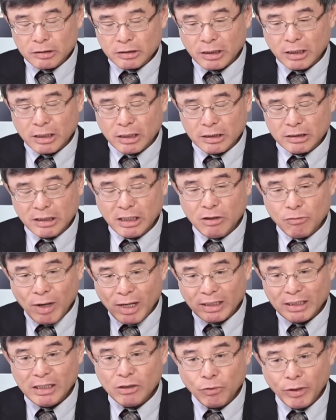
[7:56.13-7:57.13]
这个地
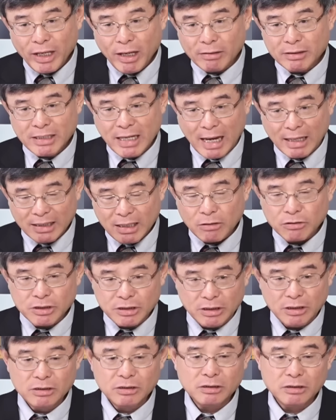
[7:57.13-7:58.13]
方议会要抢到
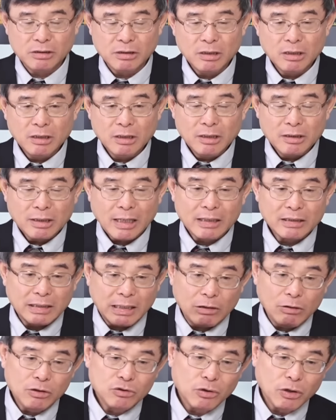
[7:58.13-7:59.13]
席次，他
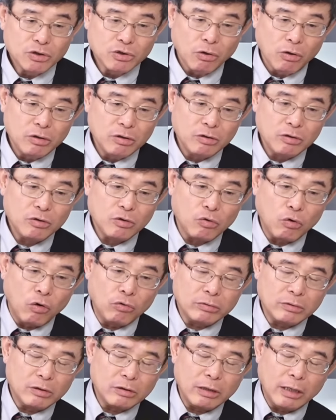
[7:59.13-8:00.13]
等于说从
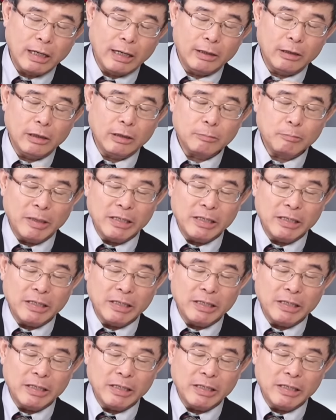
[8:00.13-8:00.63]
国呃